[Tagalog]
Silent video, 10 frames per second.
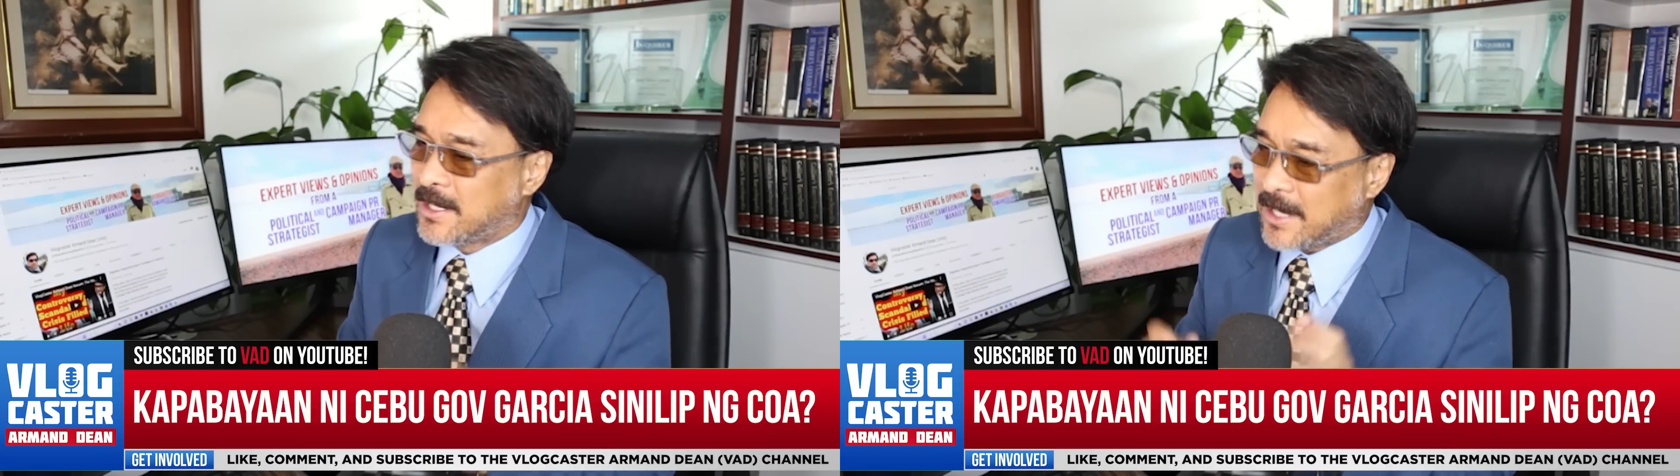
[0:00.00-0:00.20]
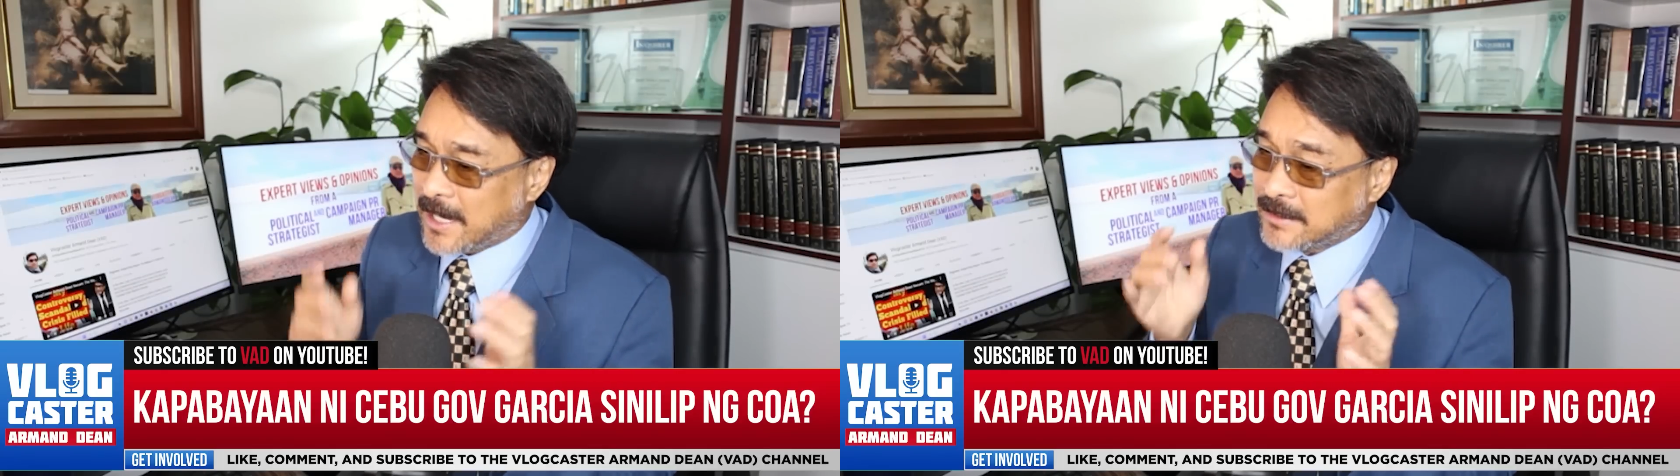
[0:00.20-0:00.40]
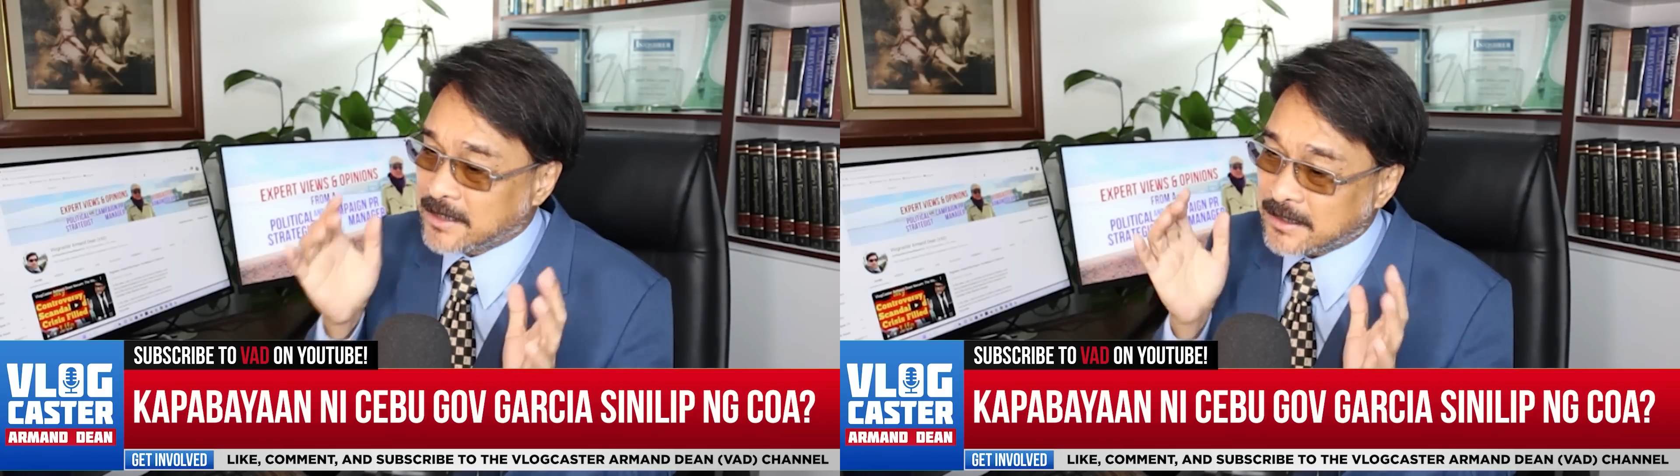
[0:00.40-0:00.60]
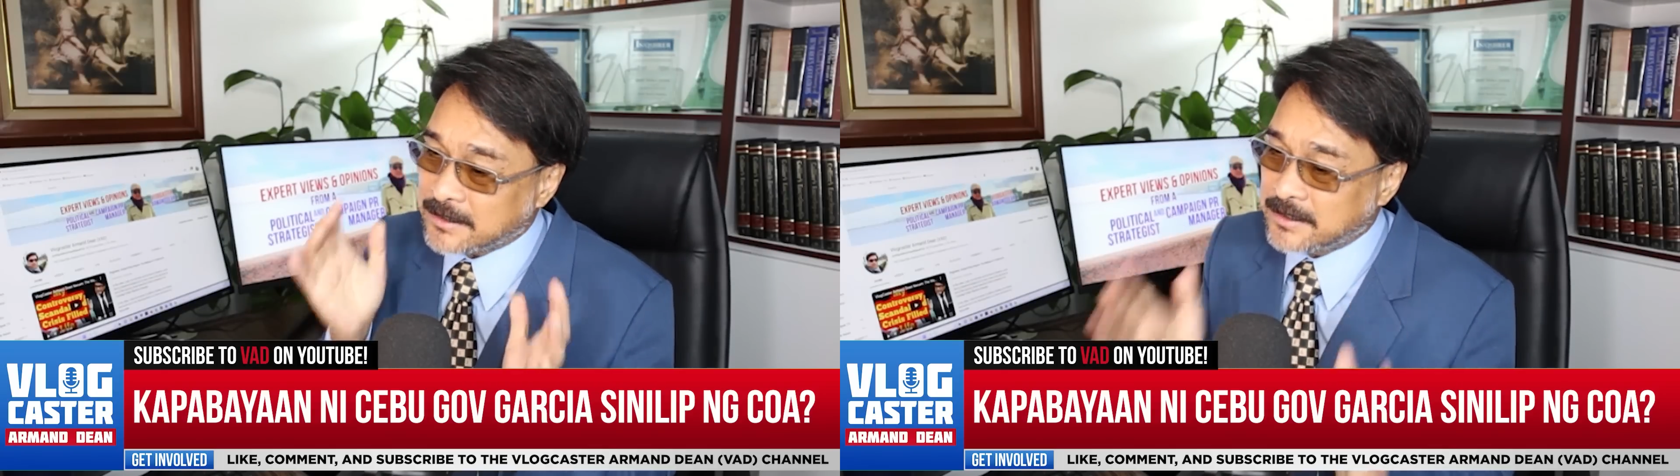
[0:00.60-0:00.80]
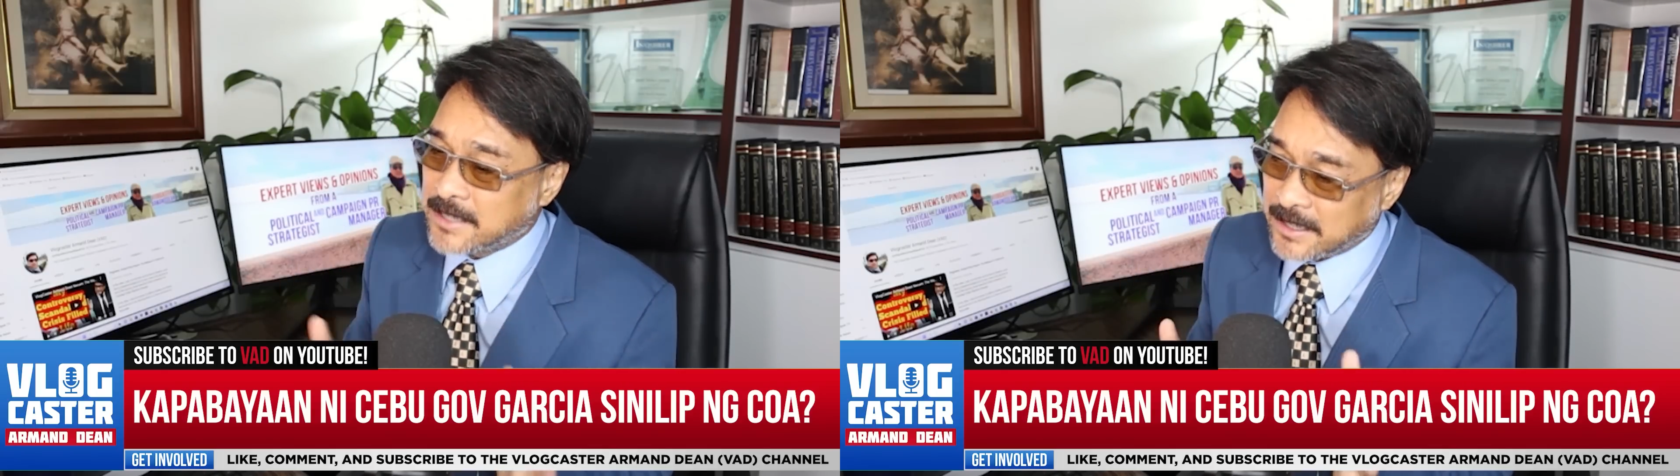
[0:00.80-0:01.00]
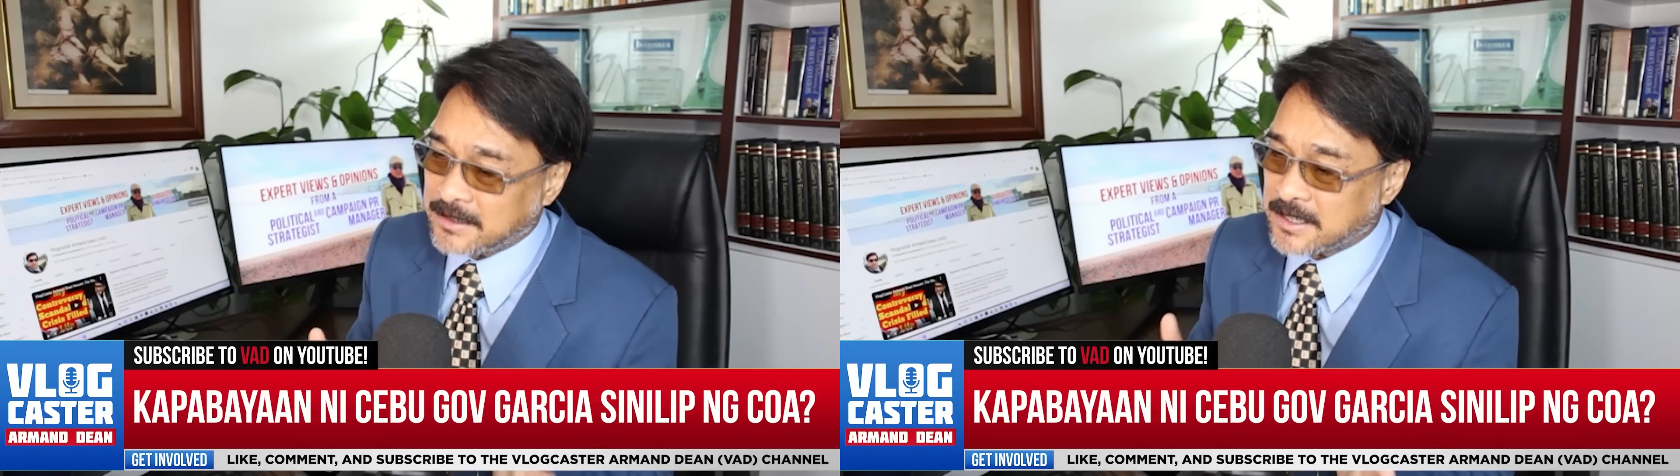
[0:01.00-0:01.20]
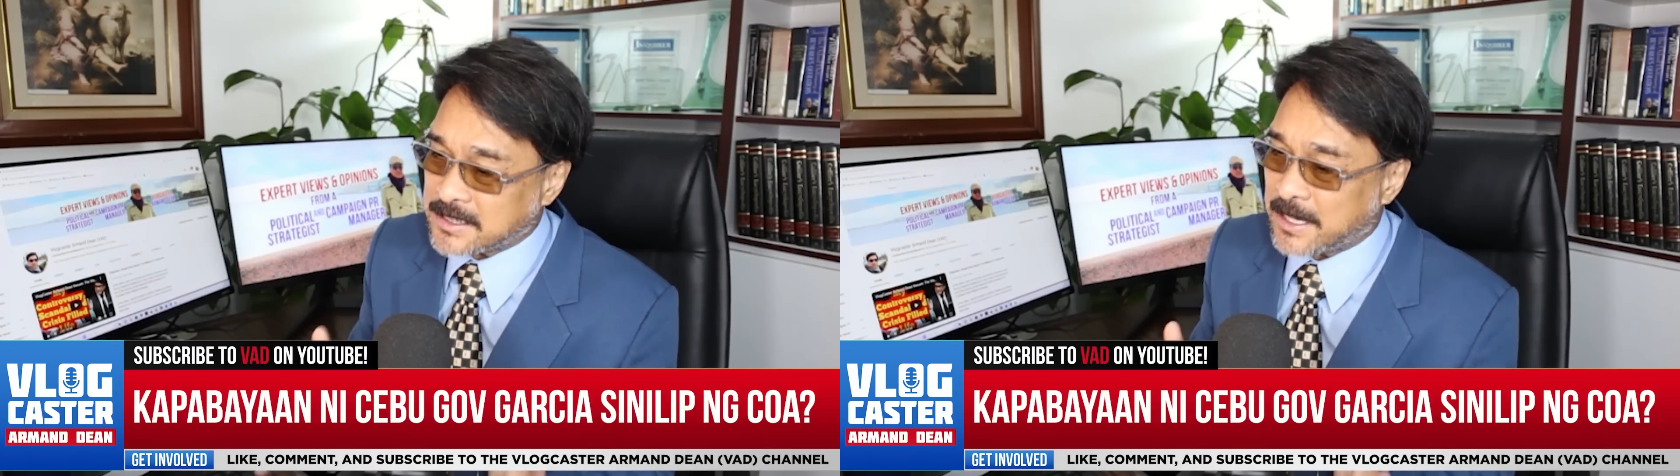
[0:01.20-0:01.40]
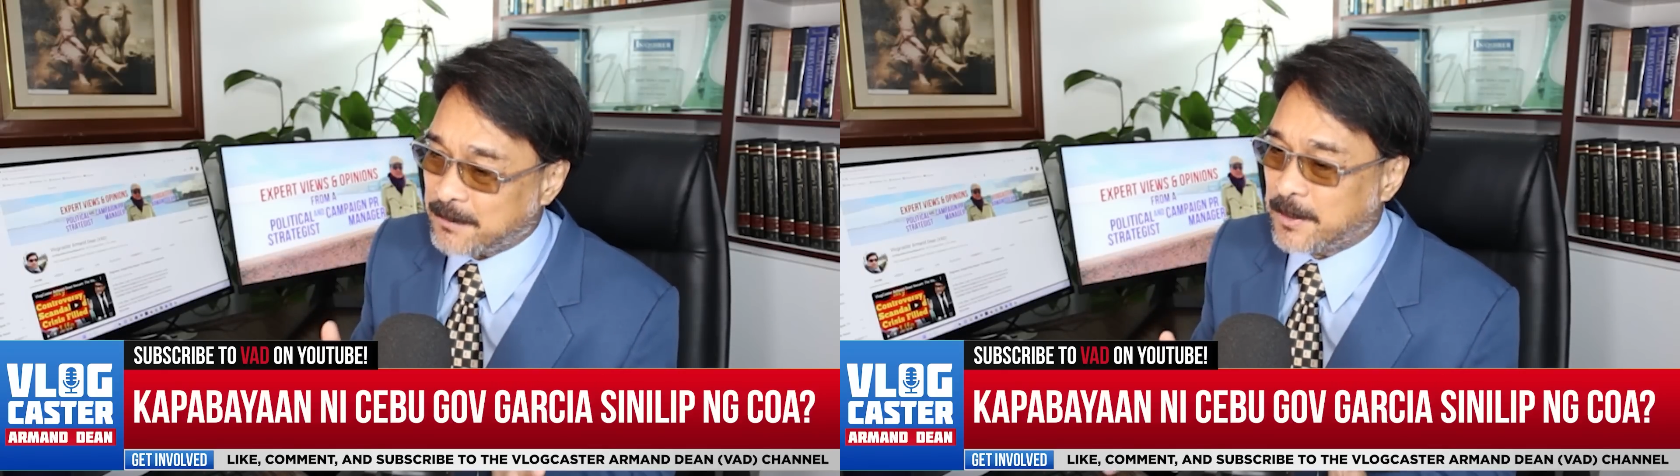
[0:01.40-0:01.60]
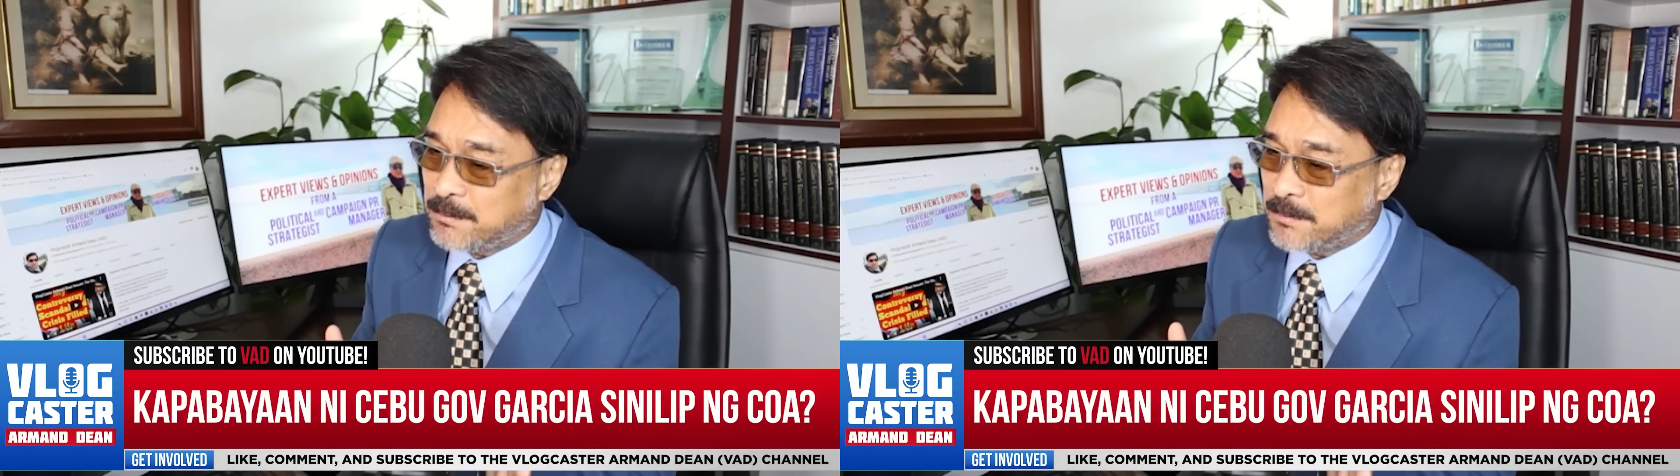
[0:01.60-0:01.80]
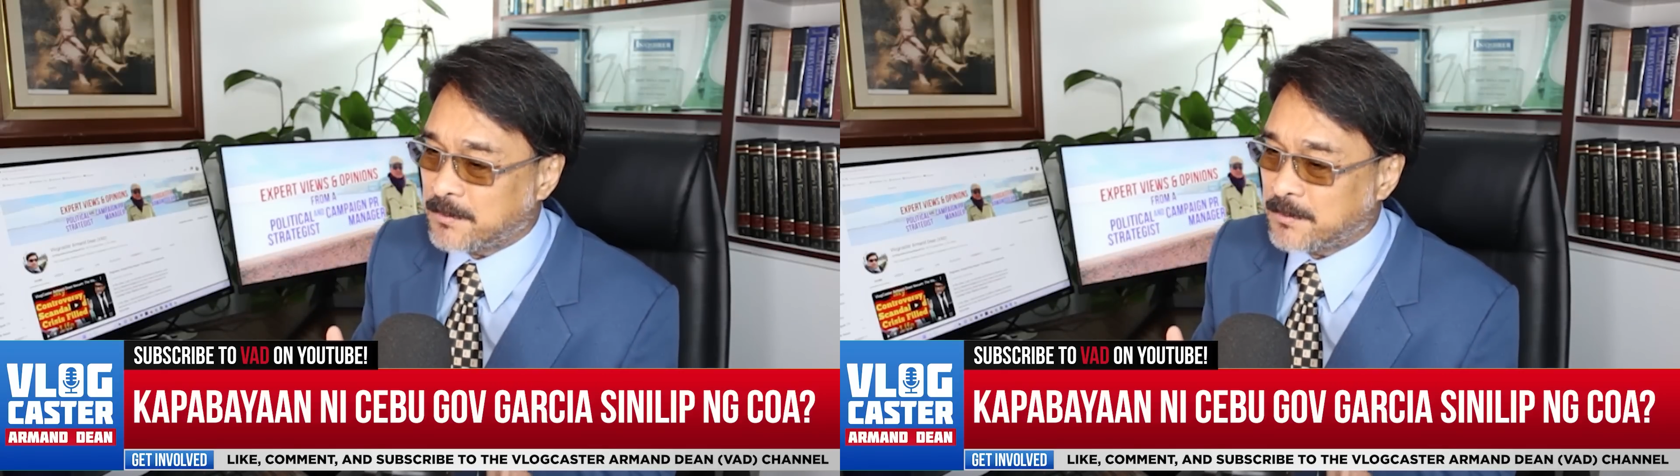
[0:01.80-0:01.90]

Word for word: at 97.9